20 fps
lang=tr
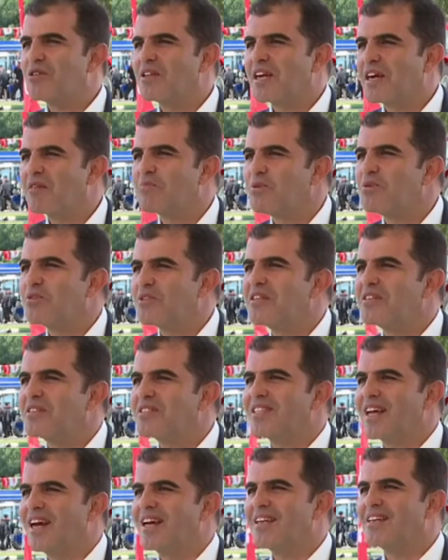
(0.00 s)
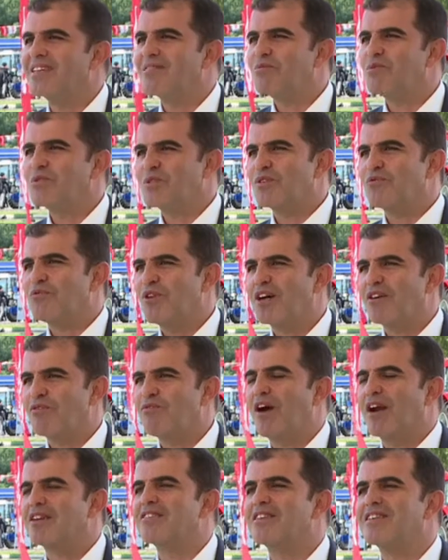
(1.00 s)
olarak buradayız yani. Bursa Fuarı
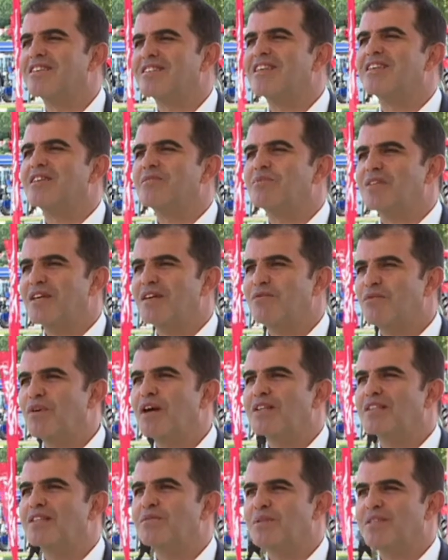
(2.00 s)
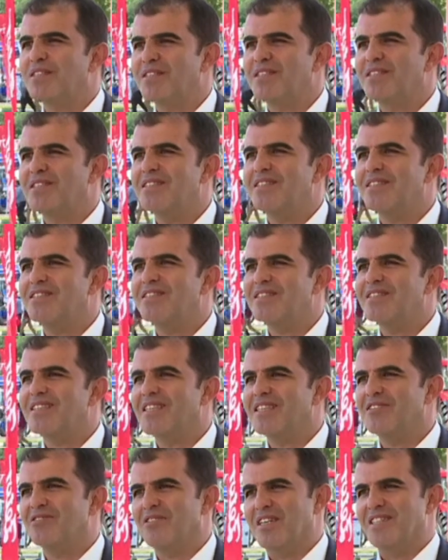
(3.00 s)
farklı, tarımda farklı bir e,
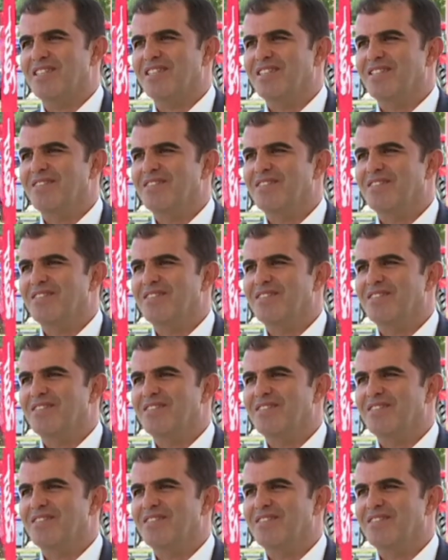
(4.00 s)
yeri var.